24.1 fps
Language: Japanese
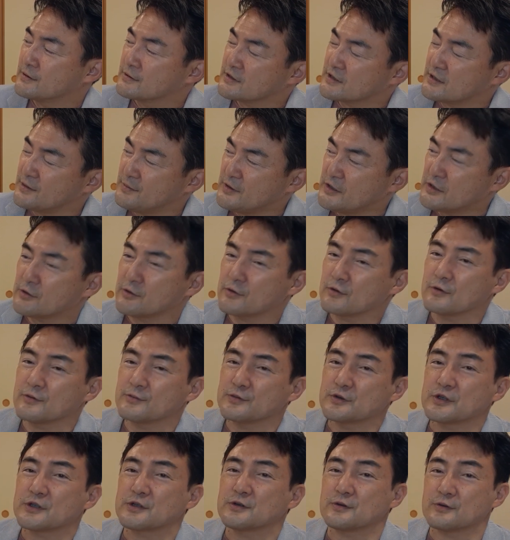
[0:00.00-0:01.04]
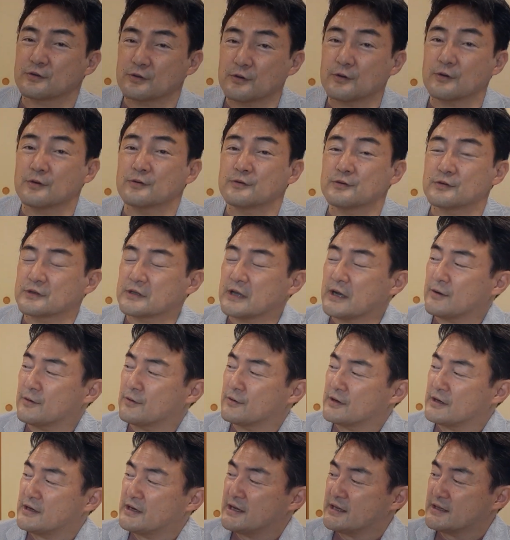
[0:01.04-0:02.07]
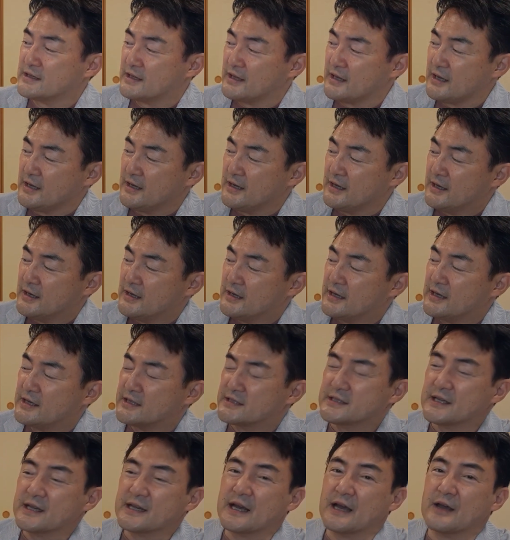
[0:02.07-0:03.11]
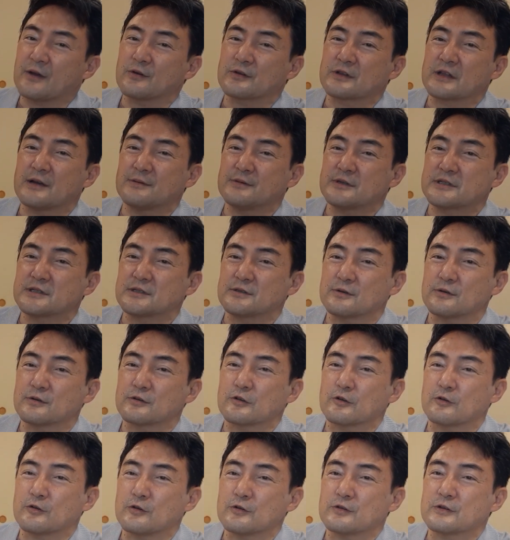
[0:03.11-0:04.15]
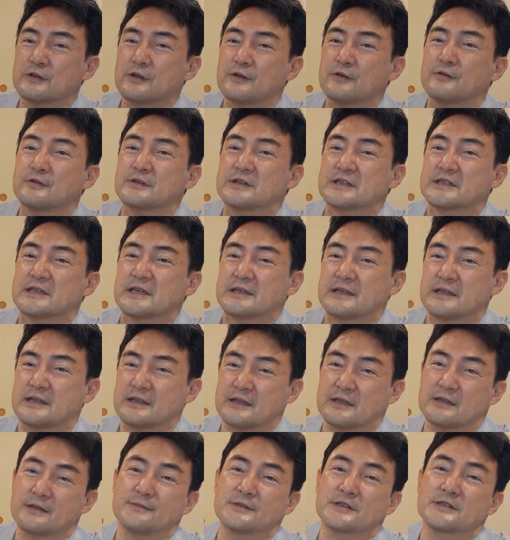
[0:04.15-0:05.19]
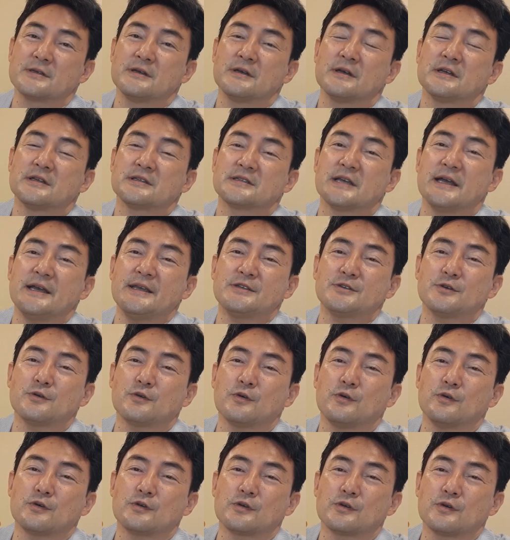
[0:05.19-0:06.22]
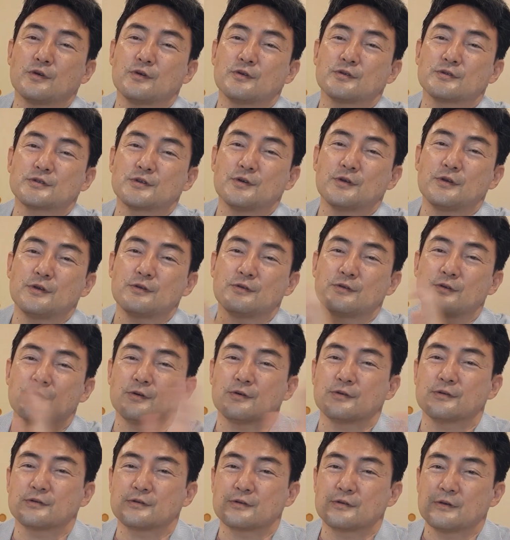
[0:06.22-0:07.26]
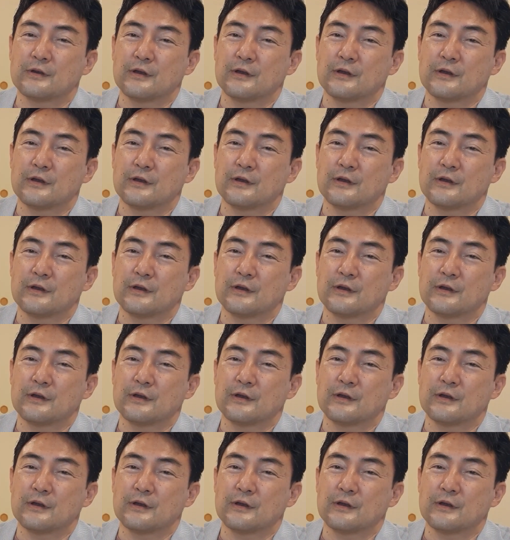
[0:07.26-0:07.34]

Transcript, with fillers: 君と呼ぶ人の歌を入れて世界を旅する男っていうような設定になってます最初国境沿いの